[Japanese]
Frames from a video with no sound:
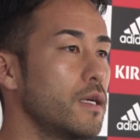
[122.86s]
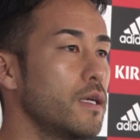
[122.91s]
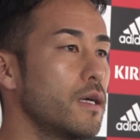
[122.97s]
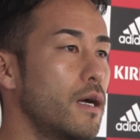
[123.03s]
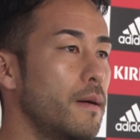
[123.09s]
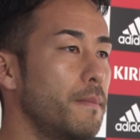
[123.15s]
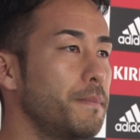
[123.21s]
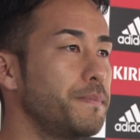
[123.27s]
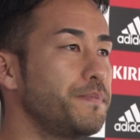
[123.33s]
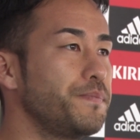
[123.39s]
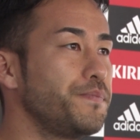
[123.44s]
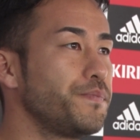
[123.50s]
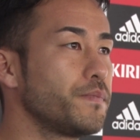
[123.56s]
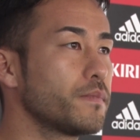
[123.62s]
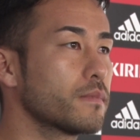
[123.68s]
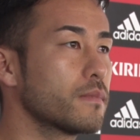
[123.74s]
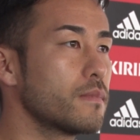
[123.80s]
2人が、
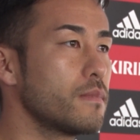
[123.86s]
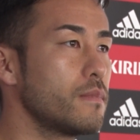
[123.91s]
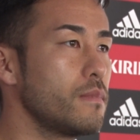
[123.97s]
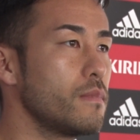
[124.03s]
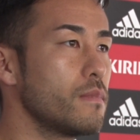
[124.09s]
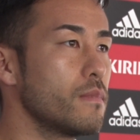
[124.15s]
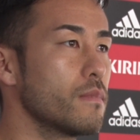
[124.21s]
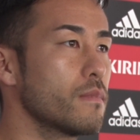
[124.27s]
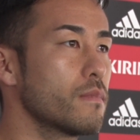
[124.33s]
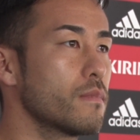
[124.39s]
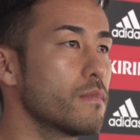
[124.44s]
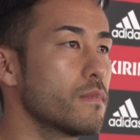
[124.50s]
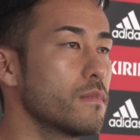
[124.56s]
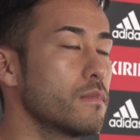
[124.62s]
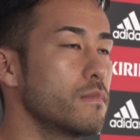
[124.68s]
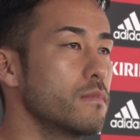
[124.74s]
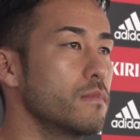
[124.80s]

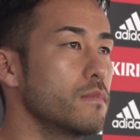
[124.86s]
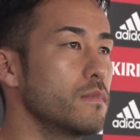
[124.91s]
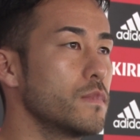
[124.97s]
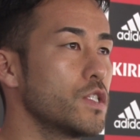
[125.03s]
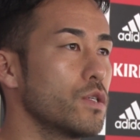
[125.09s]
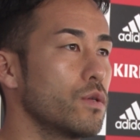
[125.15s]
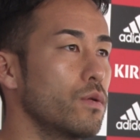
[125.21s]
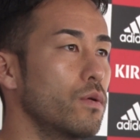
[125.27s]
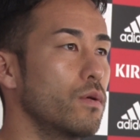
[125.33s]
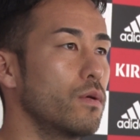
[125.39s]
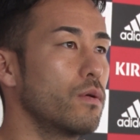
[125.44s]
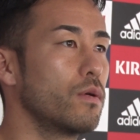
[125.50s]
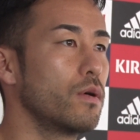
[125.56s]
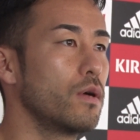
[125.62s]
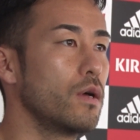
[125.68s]
うん、その